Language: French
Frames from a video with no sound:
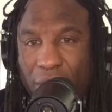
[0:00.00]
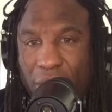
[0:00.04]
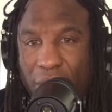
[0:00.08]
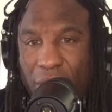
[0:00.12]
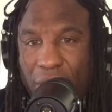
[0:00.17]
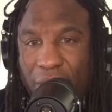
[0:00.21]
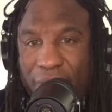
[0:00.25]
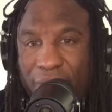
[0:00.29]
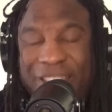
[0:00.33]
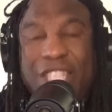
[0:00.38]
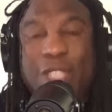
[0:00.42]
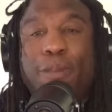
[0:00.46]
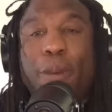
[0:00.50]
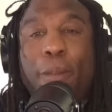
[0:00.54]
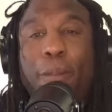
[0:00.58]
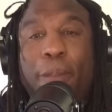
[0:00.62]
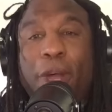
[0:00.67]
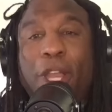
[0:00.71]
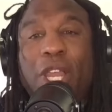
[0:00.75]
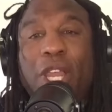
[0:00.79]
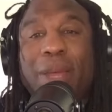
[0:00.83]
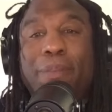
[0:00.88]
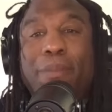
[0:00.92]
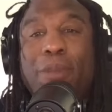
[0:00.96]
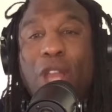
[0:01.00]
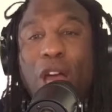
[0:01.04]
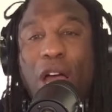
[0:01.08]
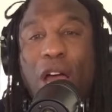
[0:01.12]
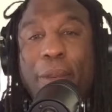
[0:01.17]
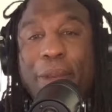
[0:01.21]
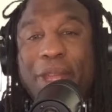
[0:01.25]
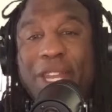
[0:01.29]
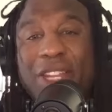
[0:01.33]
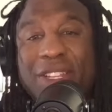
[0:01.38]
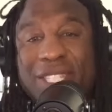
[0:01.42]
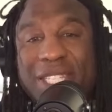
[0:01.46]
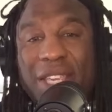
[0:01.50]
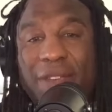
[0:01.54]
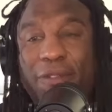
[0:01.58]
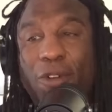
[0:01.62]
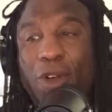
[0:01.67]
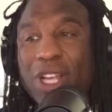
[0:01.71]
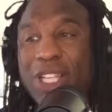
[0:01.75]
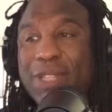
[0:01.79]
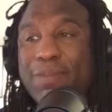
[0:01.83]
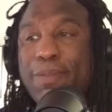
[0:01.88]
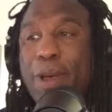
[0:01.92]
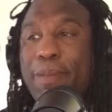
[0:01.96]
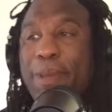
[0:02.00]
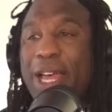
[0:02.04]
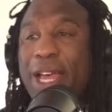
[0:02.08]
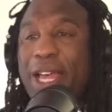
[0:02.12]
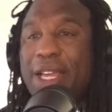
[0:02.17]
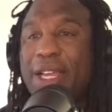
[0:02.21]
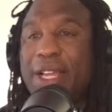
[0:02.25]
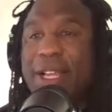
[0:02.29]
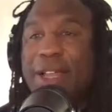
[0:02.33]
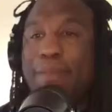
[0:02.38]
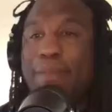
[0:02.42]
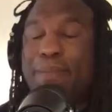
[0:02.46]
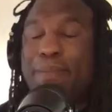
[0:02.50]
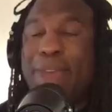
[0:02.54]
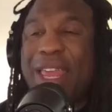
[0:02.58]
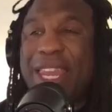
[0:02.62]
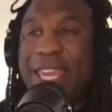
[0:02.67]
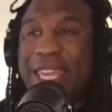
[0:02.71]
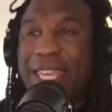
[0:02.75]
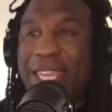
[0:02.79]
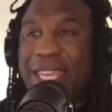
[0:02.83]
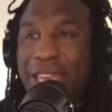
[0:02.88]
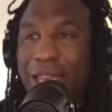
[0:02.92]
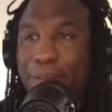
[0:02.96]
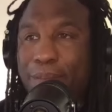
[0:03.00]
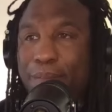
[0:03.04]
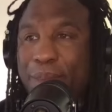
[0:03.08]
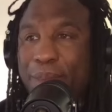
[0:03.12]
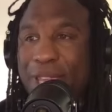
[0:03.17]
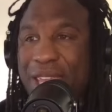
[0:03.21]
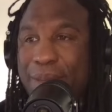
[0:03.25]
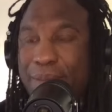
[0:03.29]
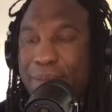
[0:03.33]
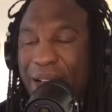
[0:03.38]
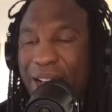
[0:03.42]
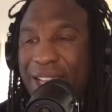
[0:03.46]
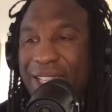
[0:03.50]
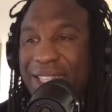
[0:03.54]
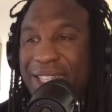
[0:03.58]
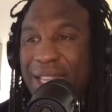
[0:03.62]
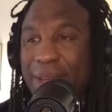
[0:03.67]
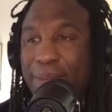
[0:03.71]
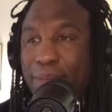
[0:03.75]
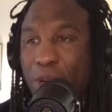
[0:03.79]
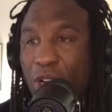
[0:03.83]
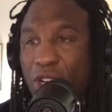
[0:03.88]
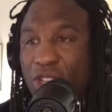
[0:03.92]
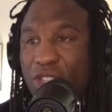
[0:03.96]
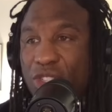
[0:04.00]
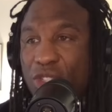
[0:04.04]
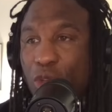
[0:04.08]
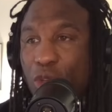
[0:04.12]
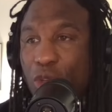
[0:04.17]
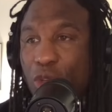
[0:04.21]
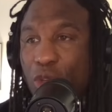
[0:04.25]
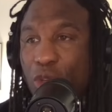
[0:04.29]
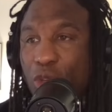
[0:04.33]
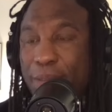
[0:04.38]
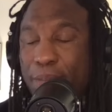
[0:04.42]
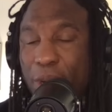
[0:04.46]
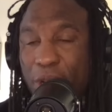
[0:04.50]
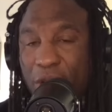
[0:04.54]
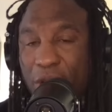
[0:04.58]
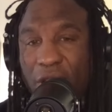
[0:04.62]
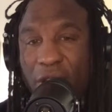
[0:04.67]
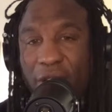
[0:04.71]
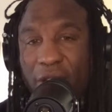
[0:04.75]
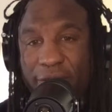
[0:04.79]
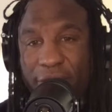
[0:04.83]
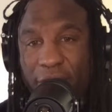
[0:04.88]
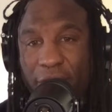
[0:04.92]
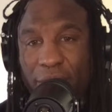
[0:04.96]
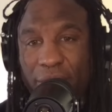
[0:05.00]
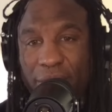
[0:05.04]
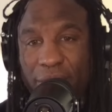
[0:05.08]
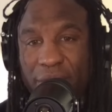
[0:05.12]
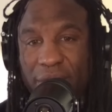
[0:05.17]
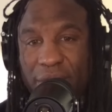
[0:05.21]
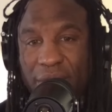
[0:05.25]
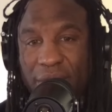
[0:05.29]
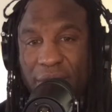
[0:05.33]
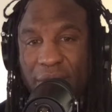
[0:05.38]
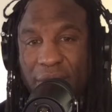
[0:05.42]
Fait que tu peux pas les blâmer de ce qu'ils font en ce moment, mais l'équipe, il manque des morceaux, puis c'est pas de leur faute.